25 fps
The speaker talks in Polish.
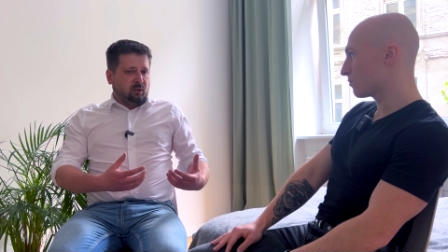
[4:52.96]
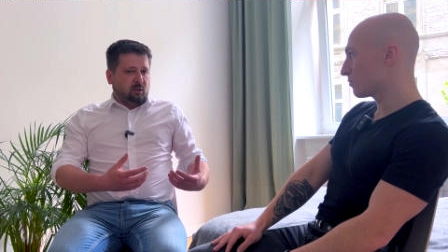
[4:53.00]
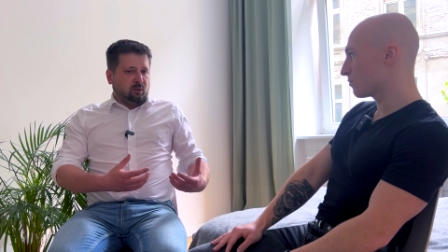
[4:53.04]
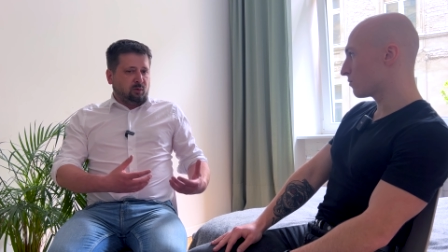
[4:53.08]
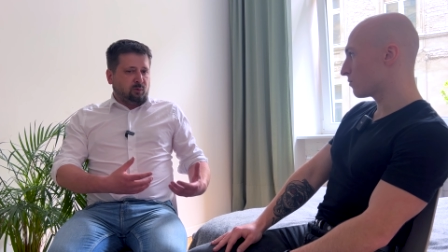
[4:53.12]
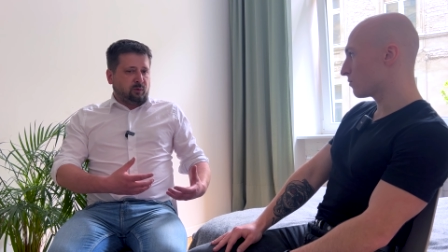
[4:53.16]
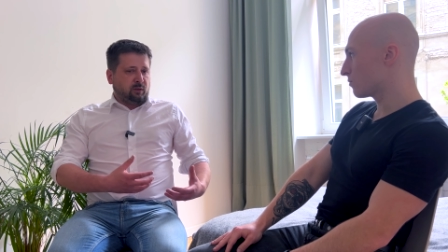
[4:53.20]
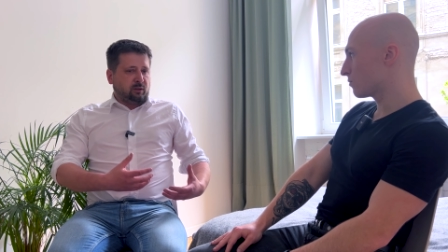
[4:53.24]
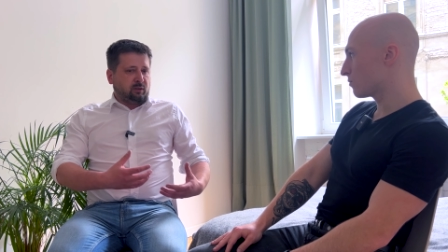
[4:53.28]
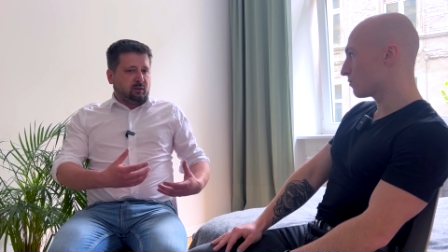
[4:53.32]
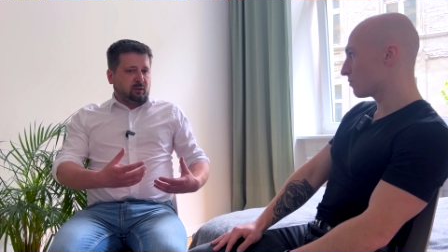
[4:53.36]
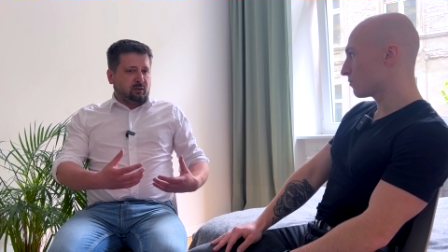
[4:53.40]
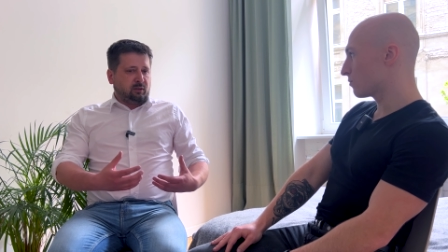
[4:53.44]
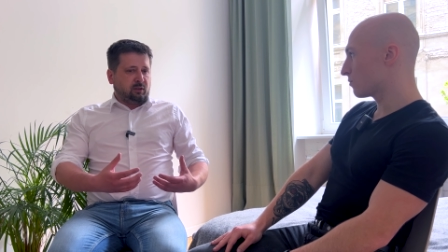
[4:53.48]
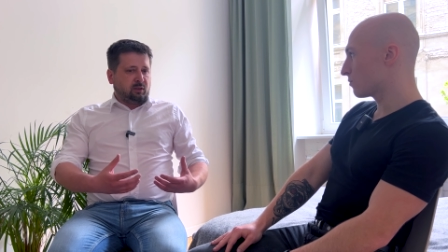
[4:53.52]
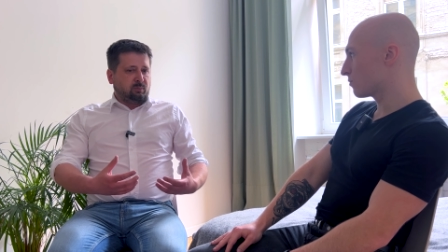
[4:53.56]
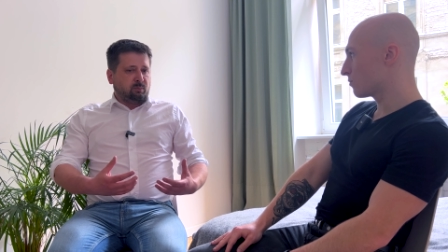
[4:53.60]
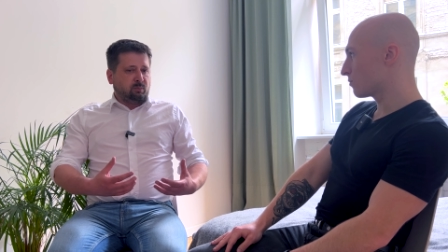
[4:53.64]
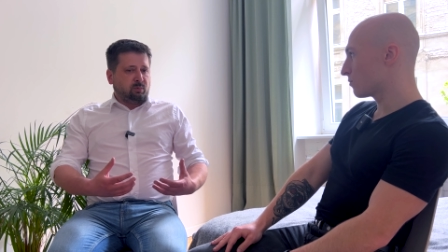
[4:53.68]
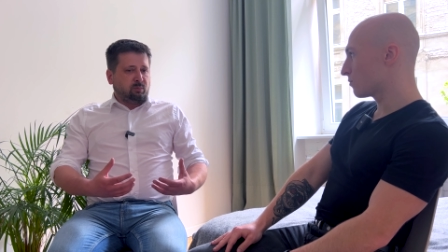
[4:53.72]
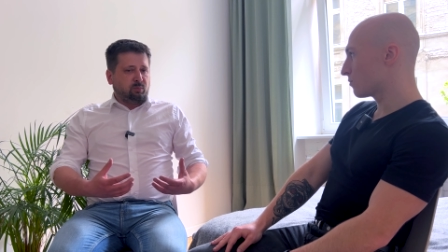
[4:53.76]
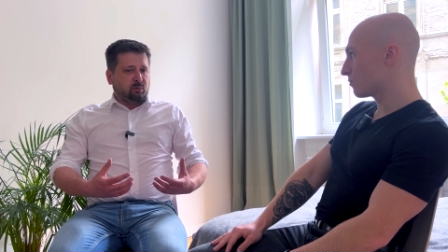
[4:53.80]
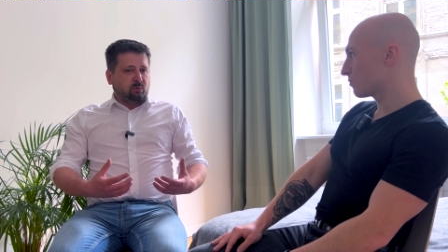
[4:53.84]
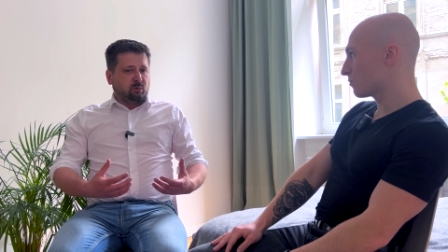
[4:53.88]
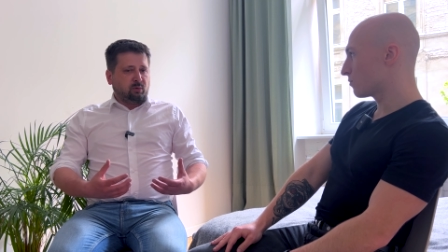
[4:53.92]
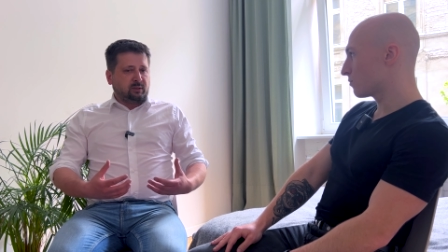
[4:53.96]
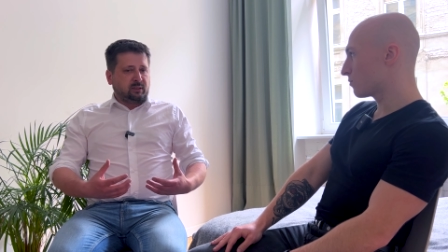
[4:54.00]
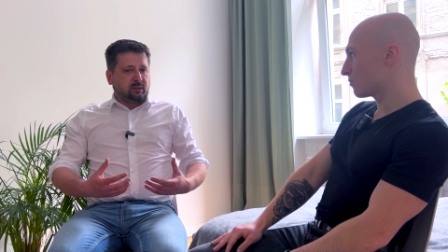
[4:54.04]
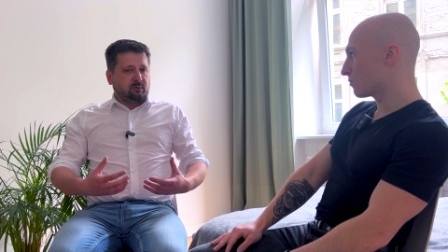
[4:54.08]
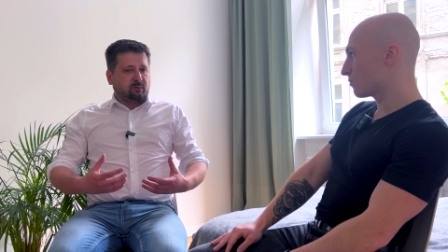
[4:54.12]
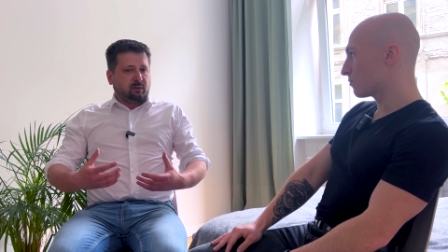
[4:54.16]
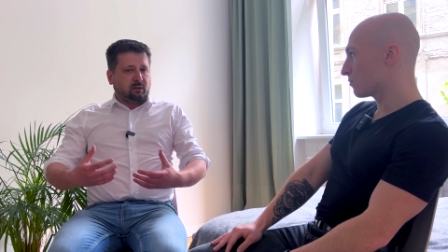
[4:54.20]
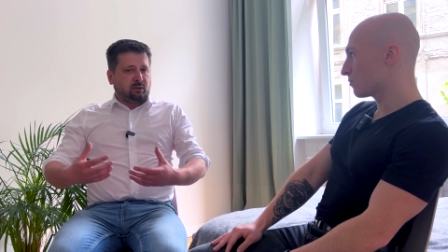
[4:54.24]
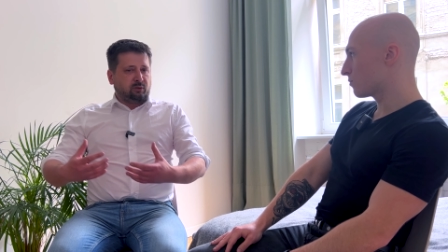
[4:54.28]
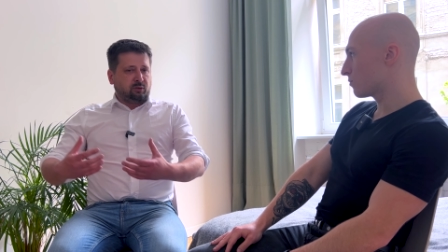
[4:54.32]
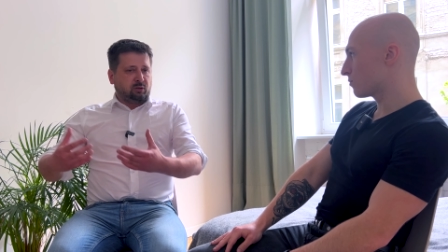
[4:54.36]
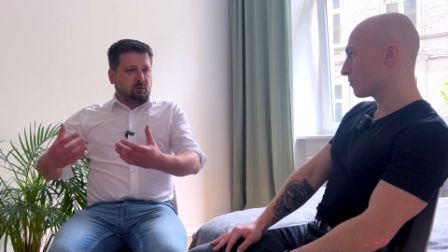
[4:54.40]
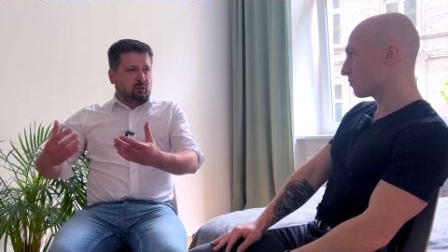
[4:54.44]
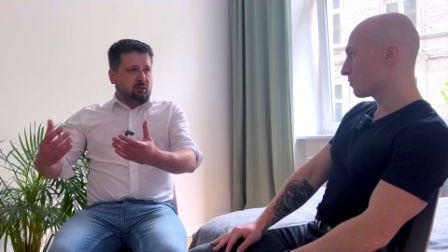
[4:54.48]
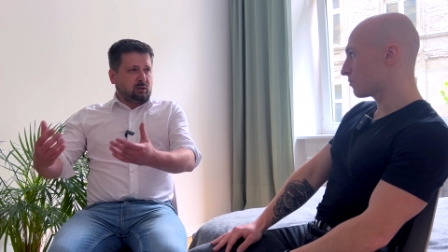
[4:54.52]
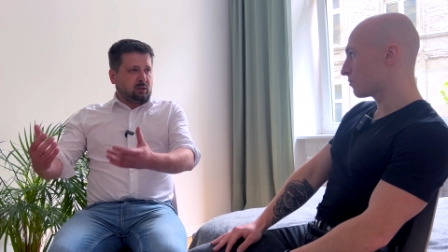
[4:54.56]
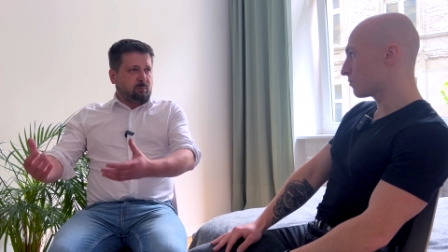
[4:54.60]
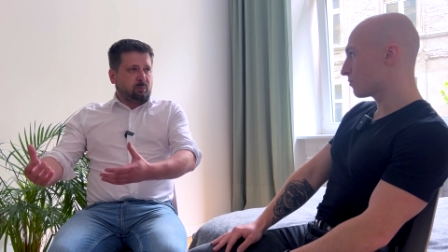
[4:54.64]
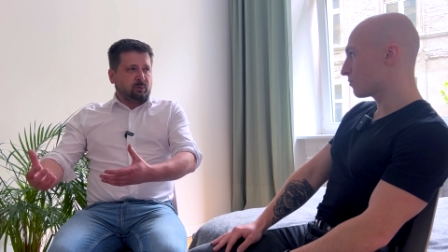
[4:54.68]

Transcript: fajnie też by było zawalczyć o te